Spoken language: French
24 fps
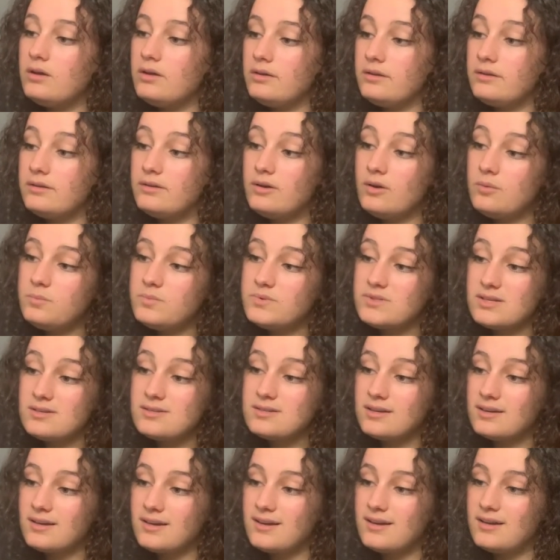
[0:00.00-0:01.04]
Et hop, ça
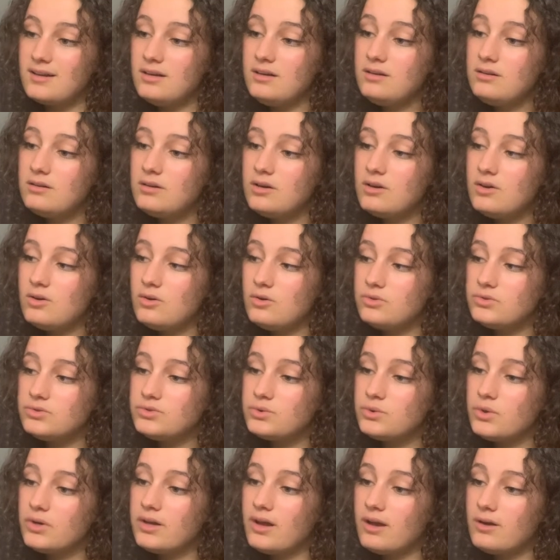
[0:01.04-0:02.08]
serait réglé, on
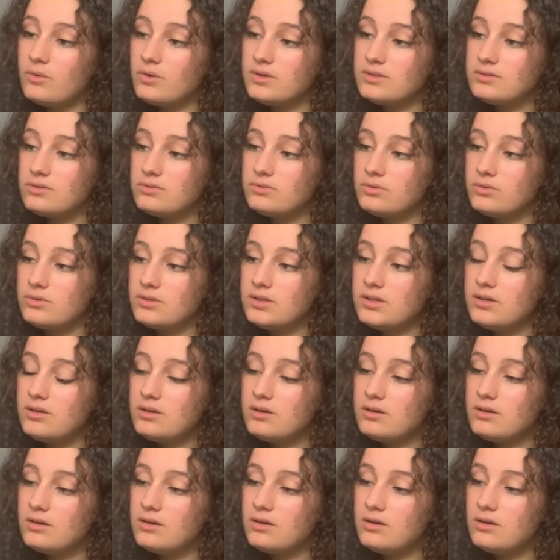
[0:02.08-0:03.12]
saurait à quoi s'en tenir,
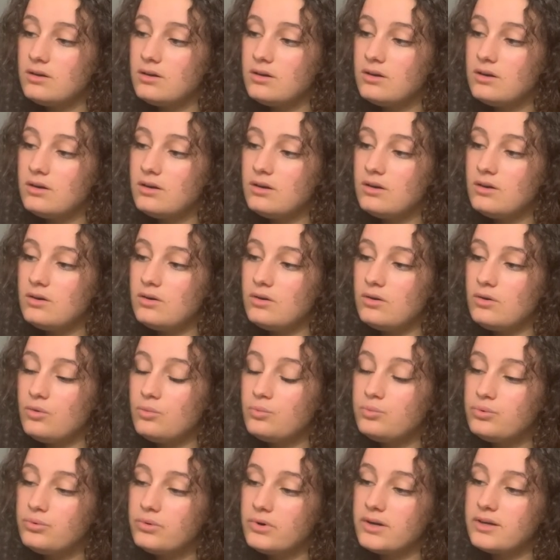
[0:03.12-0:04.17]
on
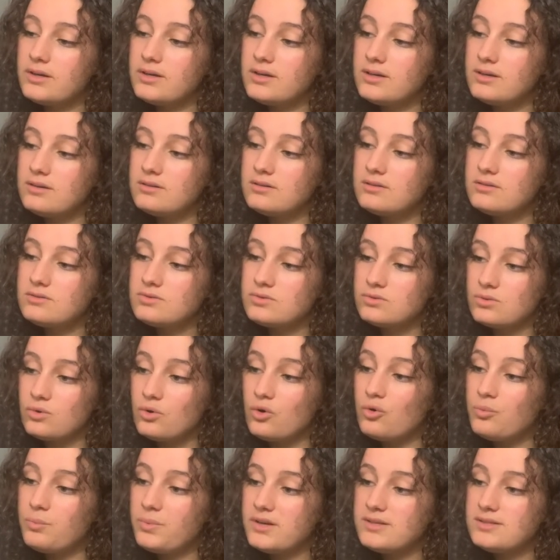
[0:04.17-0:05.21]
pourrait se
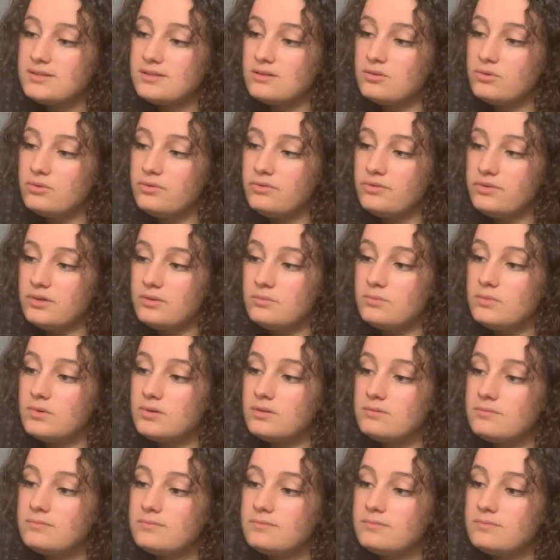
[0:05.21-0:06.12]
repasser le film.